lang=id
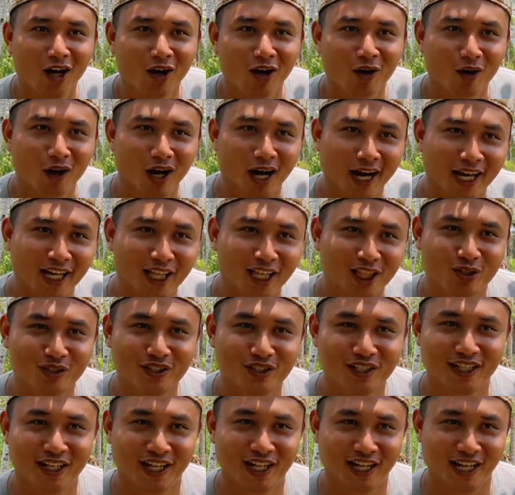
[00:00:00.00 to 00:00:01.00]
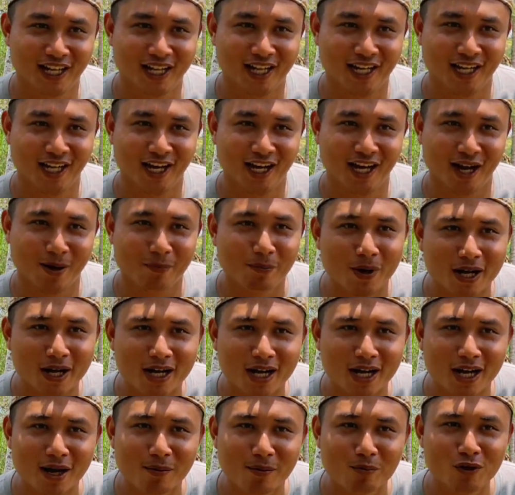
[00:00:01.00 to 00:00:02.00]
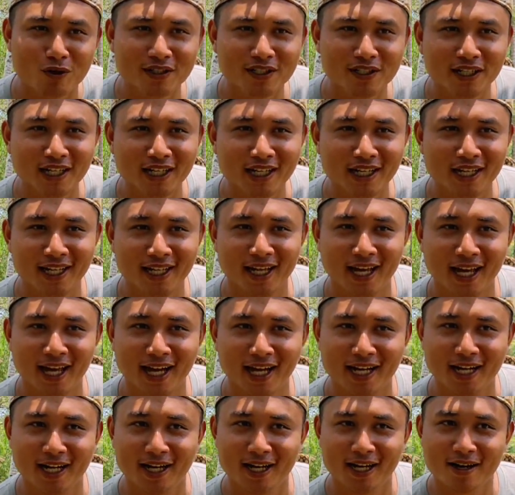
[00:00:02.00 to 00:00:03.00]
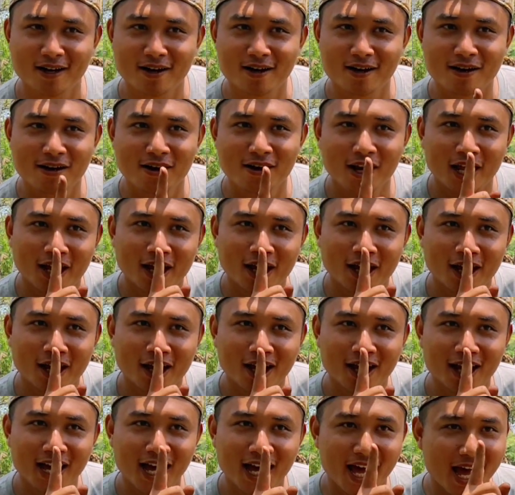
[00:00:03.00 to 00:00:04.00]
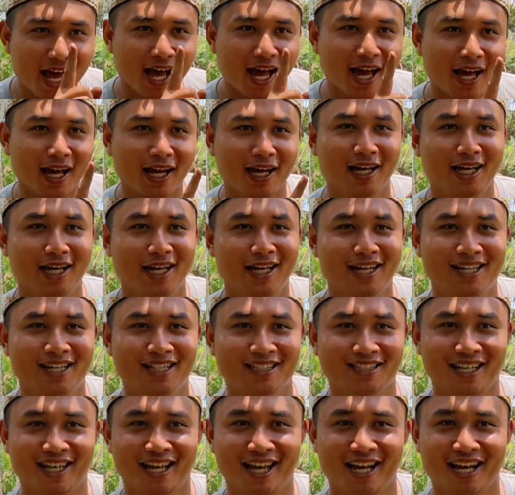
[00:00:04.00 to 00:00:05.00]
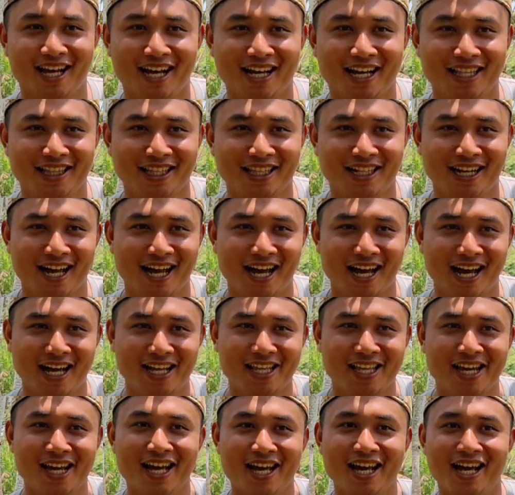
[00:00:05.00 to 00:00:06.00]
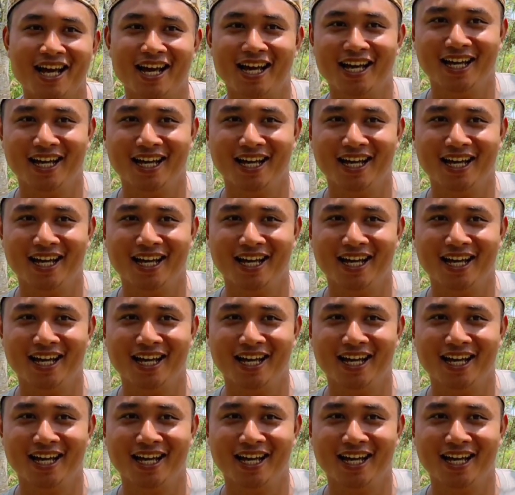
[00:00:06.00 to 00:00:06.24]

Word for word: Wah, itu si nenek kenapa ngelamun sendirian? Nah, saya kagetin aja ah.